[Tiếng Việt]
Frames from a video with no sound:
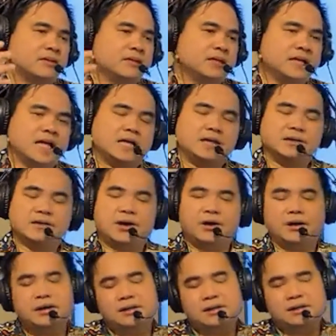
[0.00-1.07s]
người ta thường
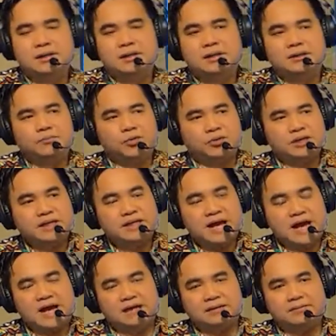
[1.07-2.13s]
nói một cái
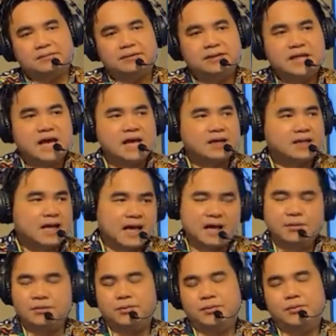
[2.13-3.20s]
đàn giá
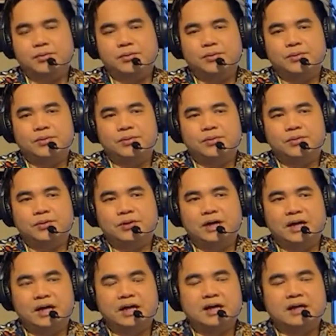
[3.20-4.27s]
cao
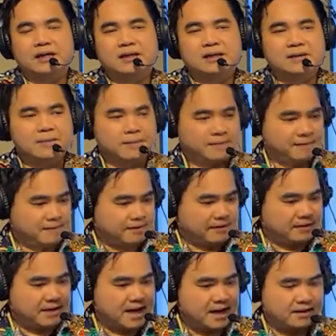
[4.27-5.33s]
à
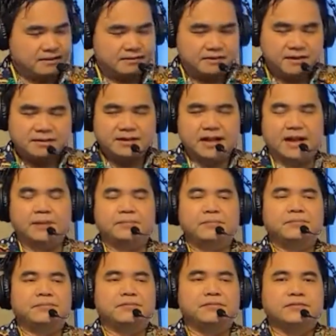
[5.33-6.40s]
đàn rất đẹp
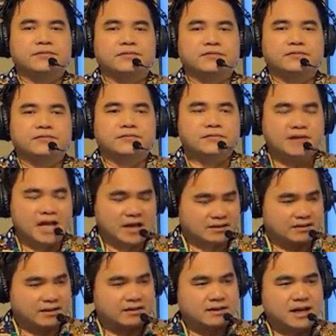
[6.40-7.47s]
đàn
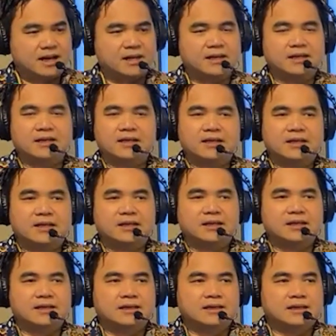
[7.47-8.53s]
rất hay
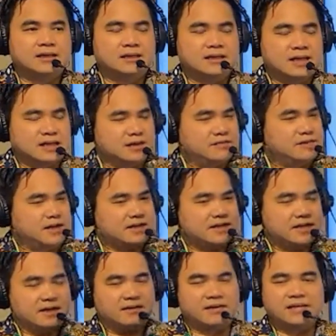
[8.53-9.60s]
thì nó phải
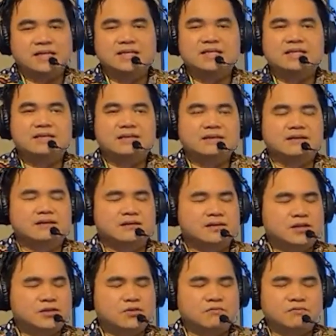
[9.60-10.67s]
sẽ phải đi ờ,
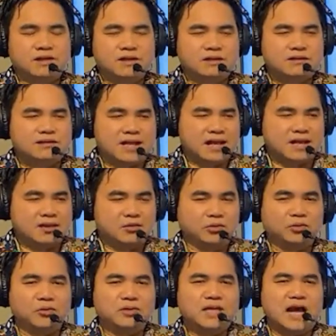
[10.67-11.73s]
đi chung với cái giá yếu
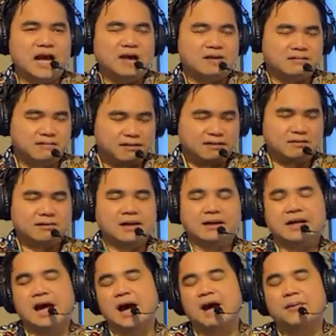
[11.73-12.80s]
tố giá rất là
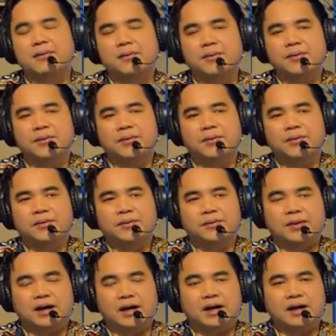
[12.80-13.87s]
cao
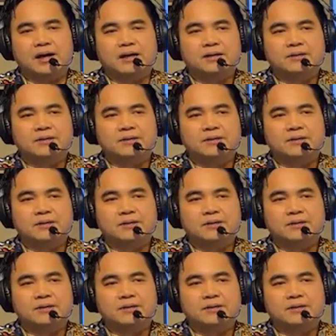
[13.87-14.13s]
à